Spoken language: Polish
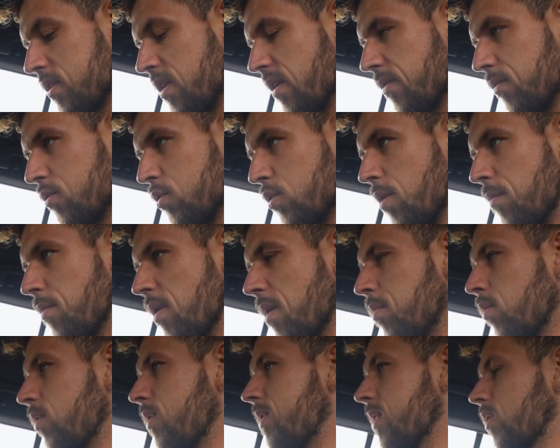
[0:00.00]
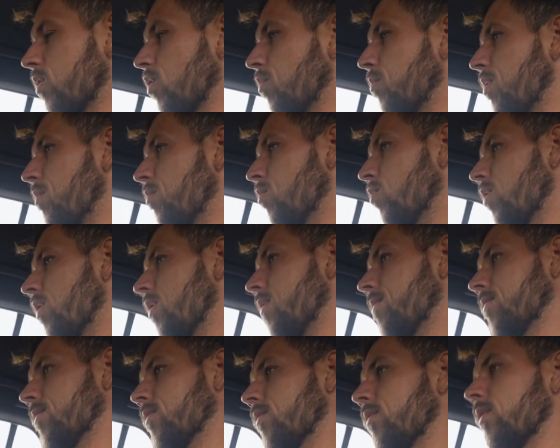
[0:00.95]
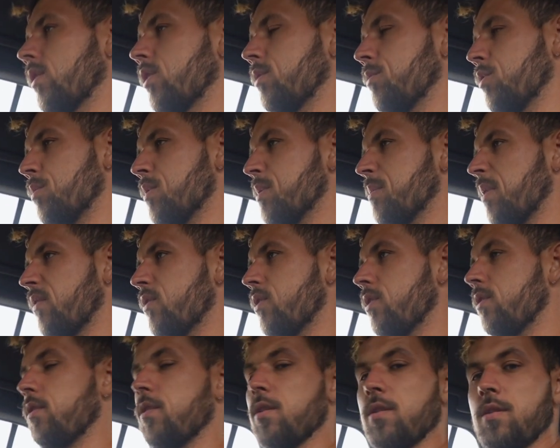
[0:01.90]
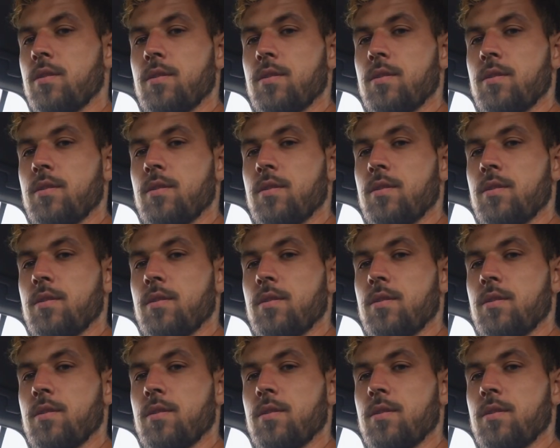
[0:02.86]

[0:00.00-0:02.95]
Nie wiem, czy tutaj moja policja to obejmuje, tak żebyśmy sprawdzili.